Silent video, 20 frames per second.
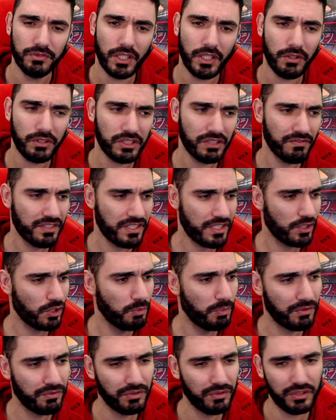Já agora deixa fazer aqui
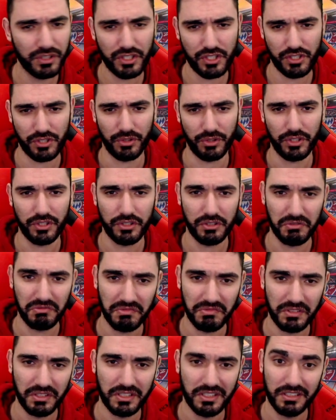o preview destes dois.
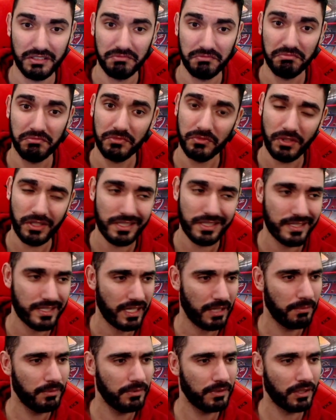Nunca se
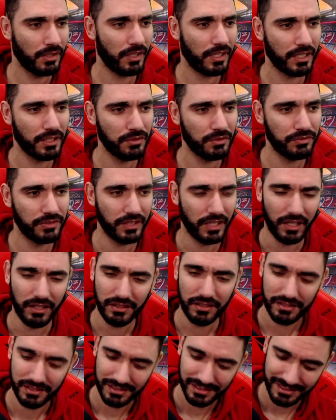sabe. Agora aqui no
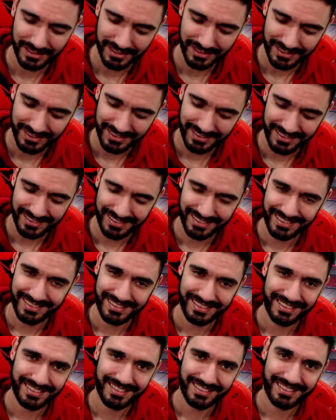final.
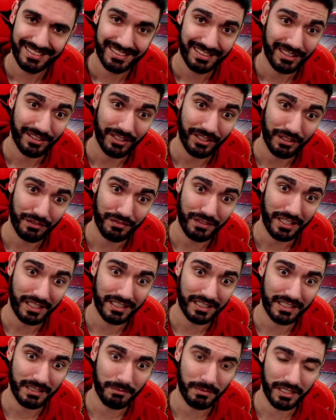Agora vinha
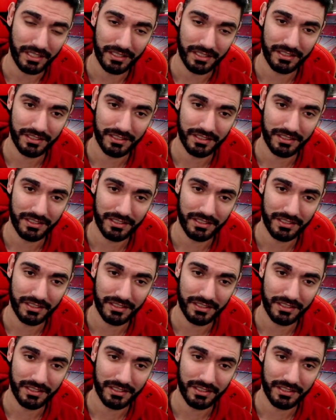aqui também.